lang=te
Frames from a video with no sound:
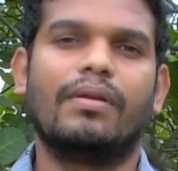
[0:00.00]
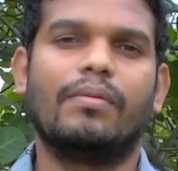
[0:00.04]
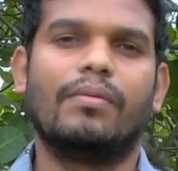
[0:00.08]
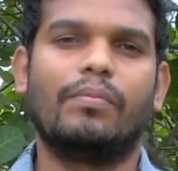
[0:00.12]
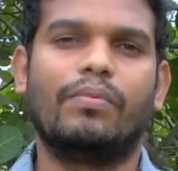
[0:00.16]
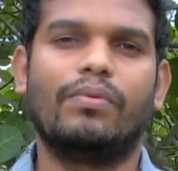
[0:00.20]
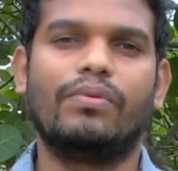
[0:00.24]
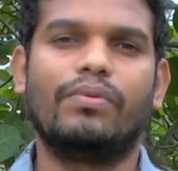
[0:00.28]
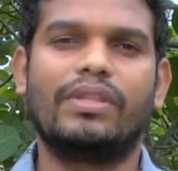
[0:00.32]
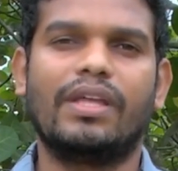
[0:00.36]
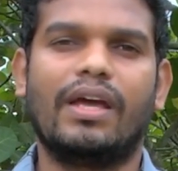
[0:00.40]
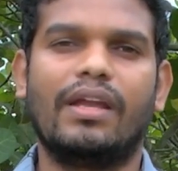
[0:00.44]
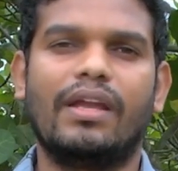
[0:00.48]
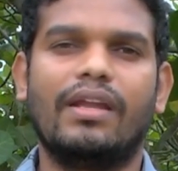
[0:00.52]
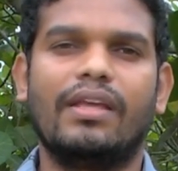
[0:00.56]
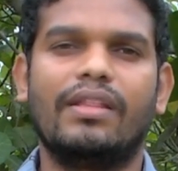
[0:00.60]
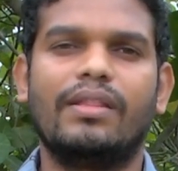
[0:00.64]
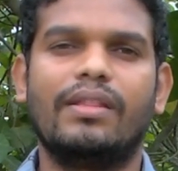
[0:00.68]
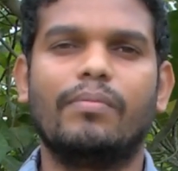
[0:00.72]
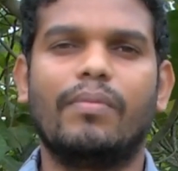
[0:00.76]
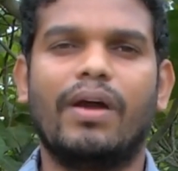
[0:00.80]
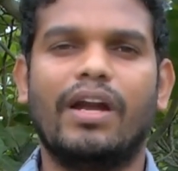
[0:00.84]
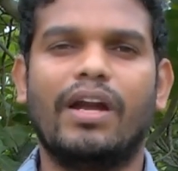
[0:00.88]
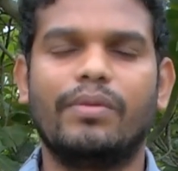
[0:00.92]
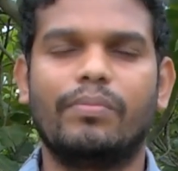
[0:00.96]
పూత
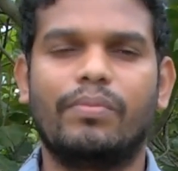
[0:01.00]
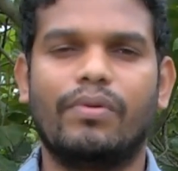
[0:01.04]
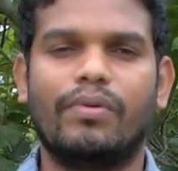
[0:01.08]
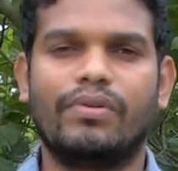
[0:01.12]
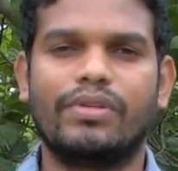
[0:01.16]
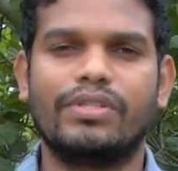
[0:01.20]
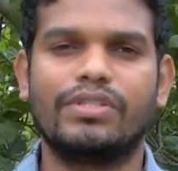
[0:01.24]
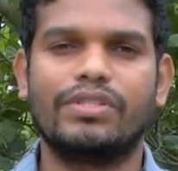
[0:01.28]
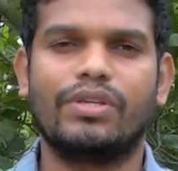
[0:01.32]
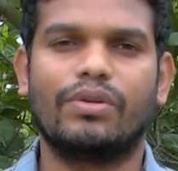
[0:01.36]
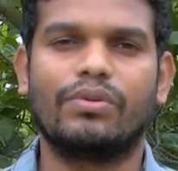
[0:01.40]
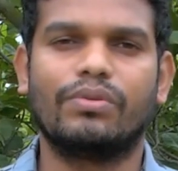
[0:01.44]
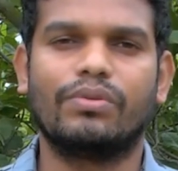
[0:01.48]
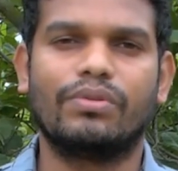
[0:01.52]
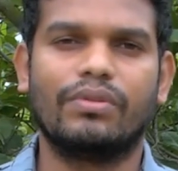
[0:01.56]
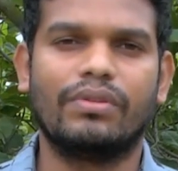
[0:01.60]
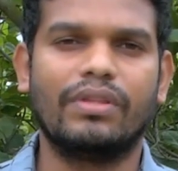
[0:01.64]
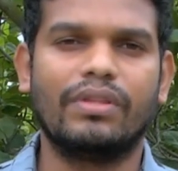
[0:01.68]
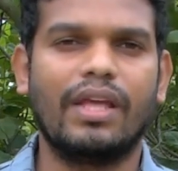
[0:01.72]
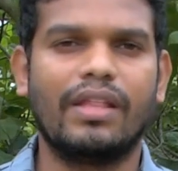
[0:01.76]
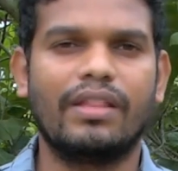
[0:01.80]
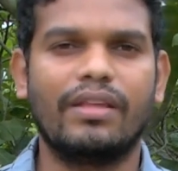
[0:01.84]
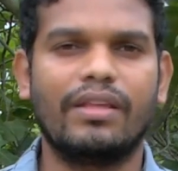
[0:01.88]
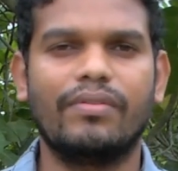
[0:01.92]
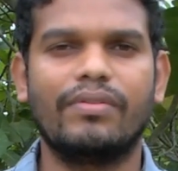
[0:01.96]
అనేది మాడిపోవడం
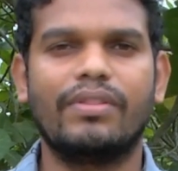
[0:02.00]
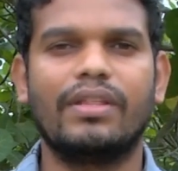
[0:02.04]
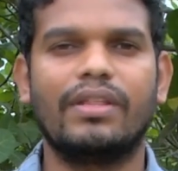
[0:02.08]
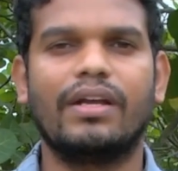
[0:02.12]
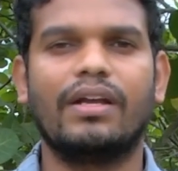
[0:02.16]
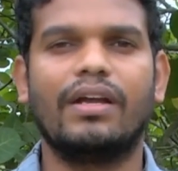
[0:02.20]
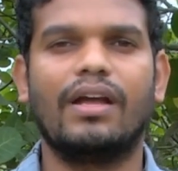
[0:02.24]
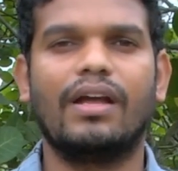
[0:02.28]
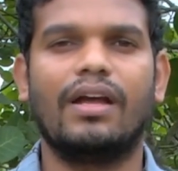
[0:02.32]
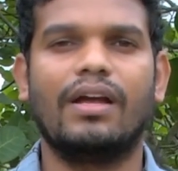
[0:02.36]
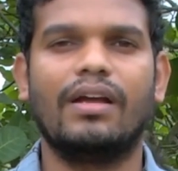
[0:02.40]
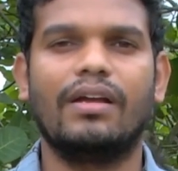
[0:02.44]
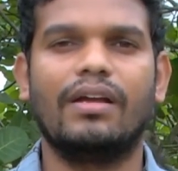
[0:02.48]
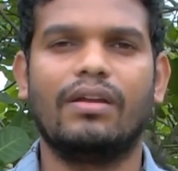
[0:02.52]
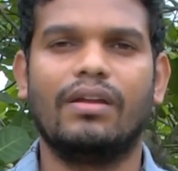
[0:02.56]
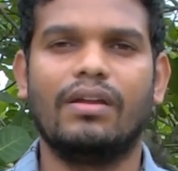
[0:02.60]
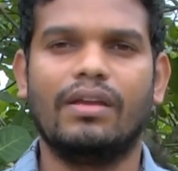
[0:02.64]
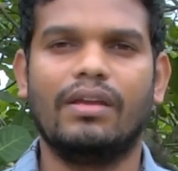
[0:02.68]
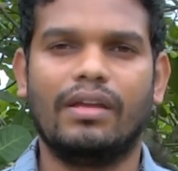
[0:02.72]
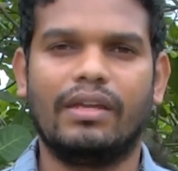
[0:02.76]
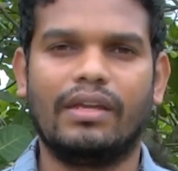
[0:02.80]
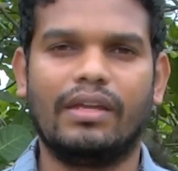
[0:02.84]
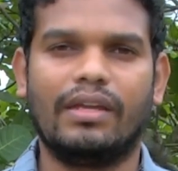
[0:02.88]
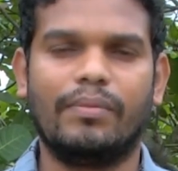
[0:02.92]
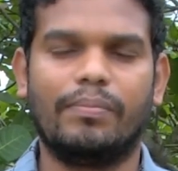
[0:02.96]
జరుగుతుంది అదేవిధంగా
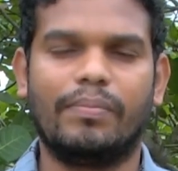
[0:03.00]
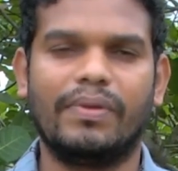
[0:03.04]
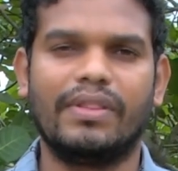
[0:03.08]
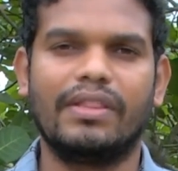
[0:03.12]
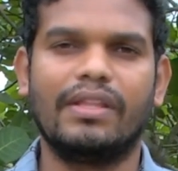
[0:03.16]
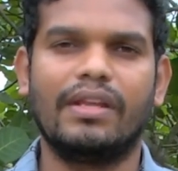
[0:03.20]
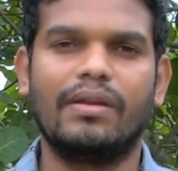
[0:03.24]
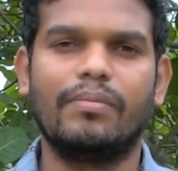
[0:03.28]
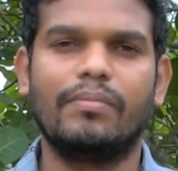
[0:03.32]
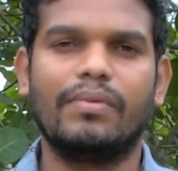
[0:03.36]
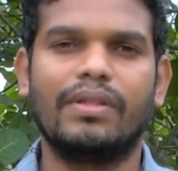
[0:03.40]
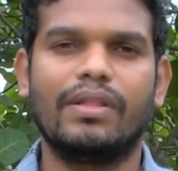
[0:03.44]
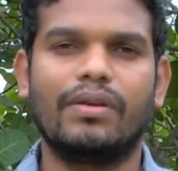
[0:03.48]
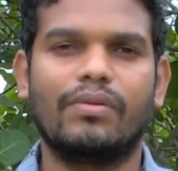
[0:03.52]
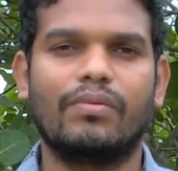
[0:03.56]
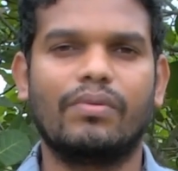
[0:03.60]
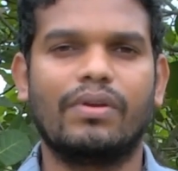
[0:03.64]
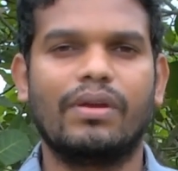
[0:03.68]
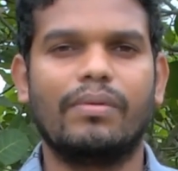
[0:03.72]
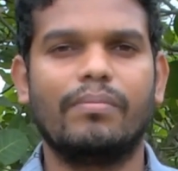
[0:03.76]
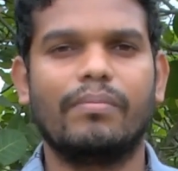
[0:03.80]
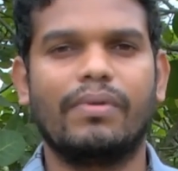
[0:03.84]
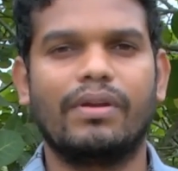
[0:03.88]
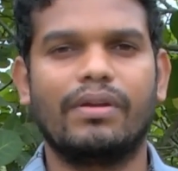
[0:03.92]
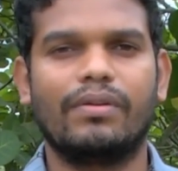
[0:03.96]
ఈ పిందెల మీద
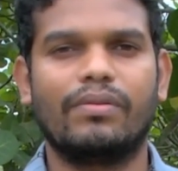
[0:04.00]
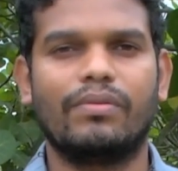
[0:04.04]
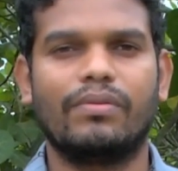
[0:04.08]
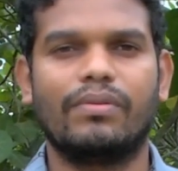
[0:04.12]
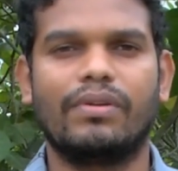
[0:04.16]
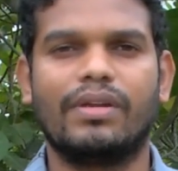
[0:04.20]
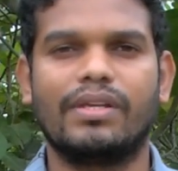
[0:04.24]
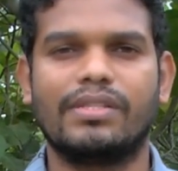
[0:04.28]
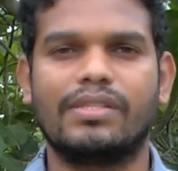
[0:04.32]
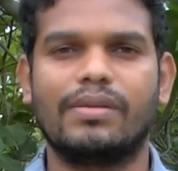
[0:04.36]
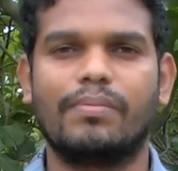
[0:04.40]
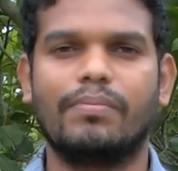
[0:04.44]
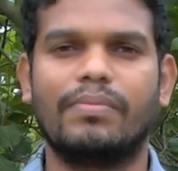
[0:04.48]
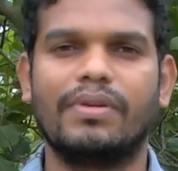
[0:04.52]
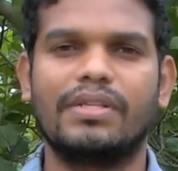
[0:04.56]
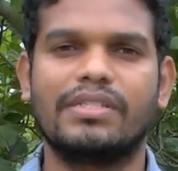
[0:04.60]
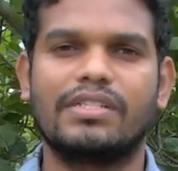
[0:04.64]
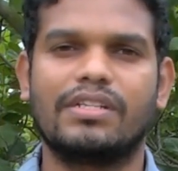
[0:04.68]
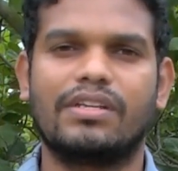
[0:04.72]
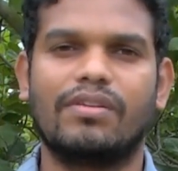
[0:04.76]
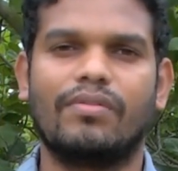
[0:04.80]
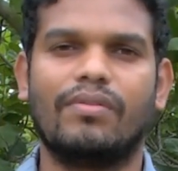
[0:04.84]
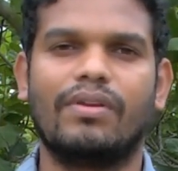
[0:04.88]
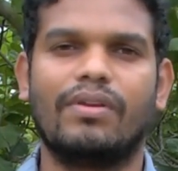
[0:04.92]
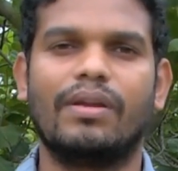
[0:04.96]
కూడా మనకు రసం
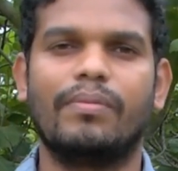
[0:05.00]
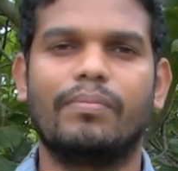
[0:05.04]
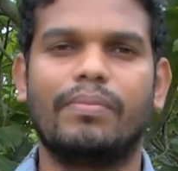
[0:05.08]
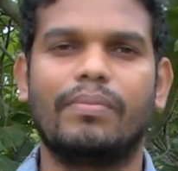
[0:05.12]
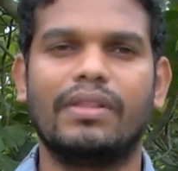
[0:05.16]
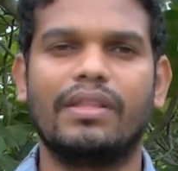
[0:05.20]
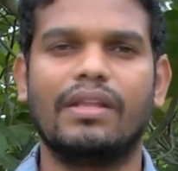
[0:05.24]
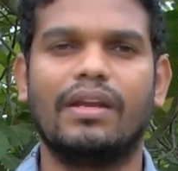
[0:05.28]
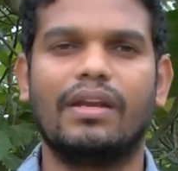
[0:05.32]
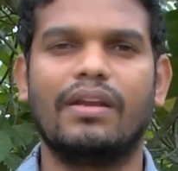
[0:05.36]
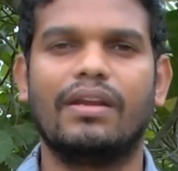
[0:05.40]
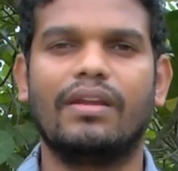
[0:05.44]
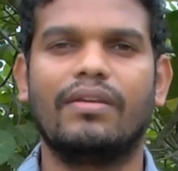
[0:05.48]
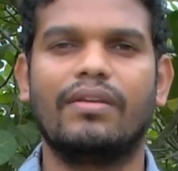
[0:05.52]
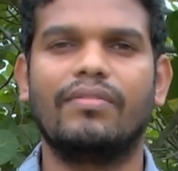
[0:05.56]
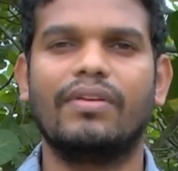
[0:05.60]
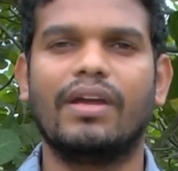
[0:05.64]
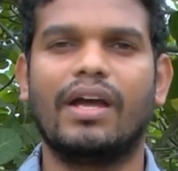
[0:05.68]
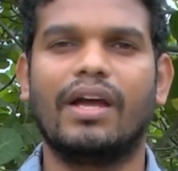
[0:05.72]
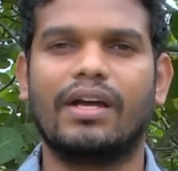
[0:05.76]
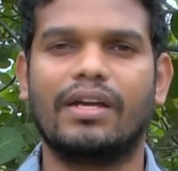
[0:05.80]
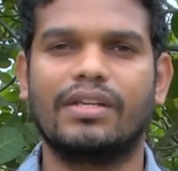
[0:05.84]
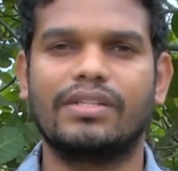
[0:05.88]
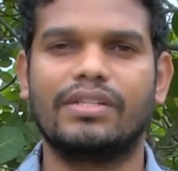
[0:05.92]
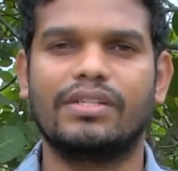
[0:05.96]
పీల్చడం వలన పిందెలు అనేవి
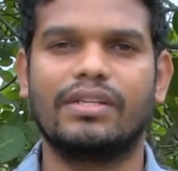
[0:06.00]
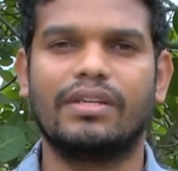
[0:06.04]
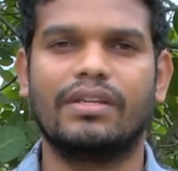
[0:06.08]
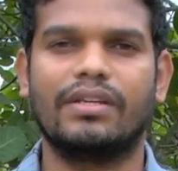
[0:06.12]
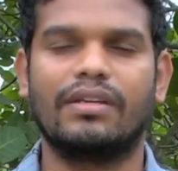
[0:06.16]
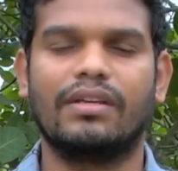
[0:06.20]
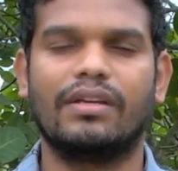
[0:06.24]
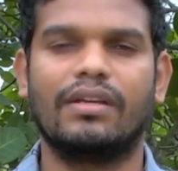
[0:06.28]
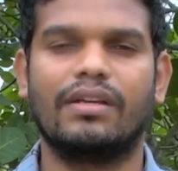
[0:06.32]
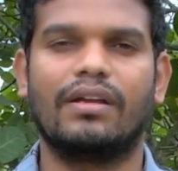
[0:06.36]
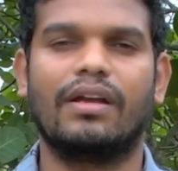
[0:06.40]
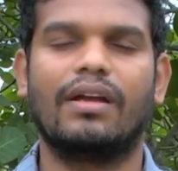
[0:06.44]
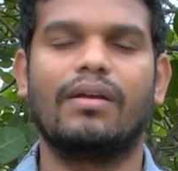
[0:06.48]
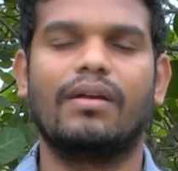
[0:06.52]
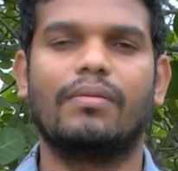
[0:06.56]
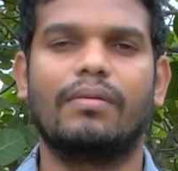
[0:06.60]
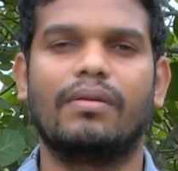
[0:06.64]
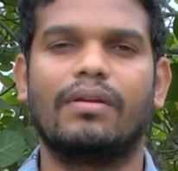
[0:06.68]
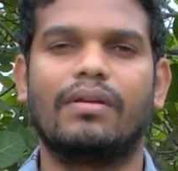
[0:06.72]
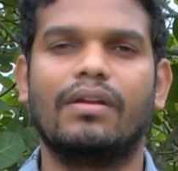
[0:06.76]
ఆకర్షణీయంగా